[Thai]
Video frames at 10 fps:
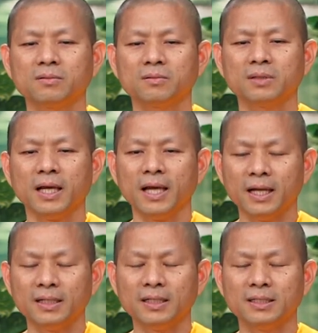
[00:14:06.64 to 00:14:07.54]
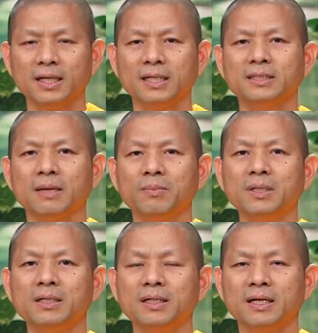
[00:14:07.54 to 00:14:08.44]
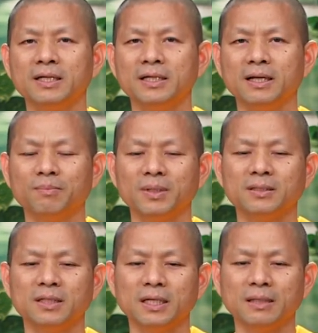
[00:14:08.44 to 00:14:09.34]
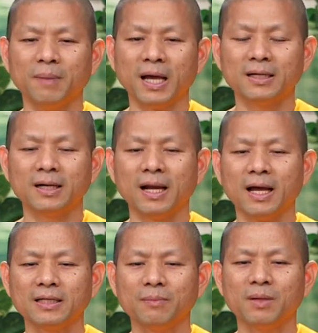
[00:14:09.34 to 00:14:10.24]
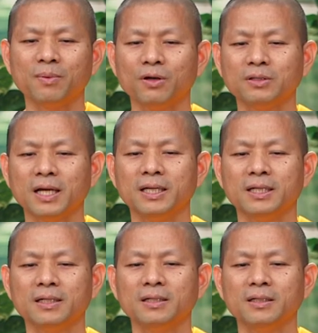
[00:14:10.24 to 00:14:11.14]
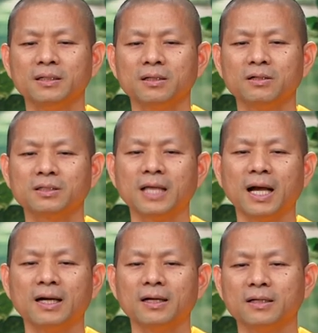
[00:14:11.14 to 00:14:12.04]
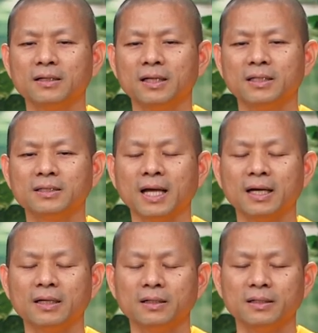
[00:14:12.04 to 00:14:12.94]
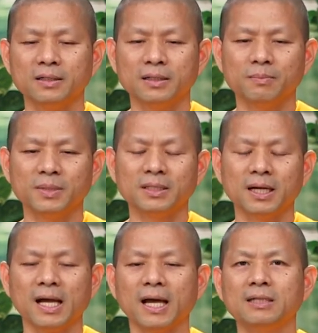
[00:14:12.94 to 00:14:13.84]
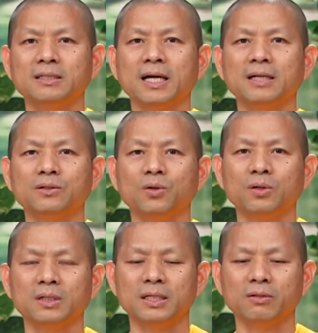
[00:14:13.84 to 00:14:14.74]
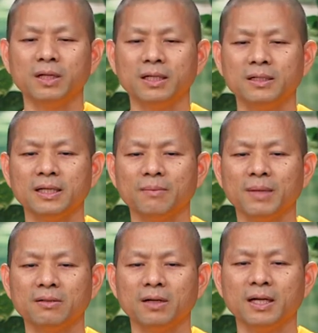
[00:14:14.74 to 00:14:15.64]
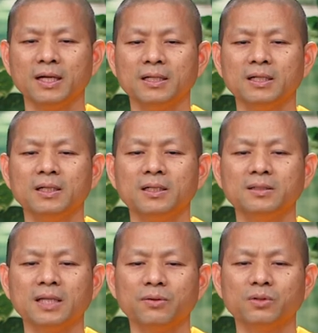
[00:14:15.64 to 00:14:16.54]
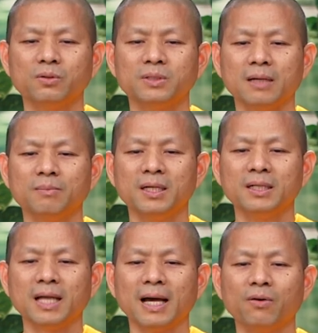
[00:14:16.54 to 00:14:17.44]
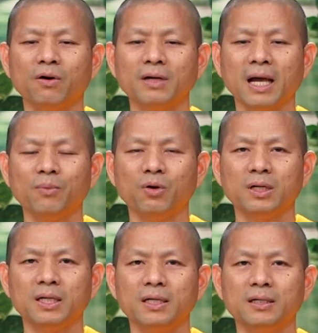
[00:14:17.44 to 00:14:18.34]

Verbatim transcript: แทนที่จะได้สำนึกนะเคี่ยนไปสี่พันครั้งยังไม่พอใจอีก ก็สั่งเลยสั่งเพชฌฆาต หรือสั่งโจรที่ตนเองเรียกมาตอนนั้นนะเจ้าจงตัดมือและเท้าของดาบทนี้